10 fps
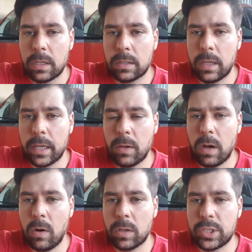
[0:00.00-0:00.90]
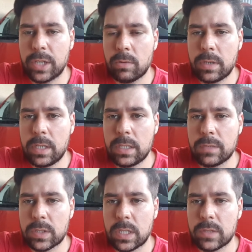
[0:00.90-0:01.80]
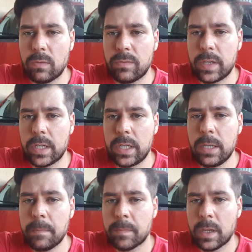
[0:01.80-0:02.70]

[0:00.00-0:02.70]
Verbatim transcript: né, que é uma roda de aro 15, vocês vão ver aí.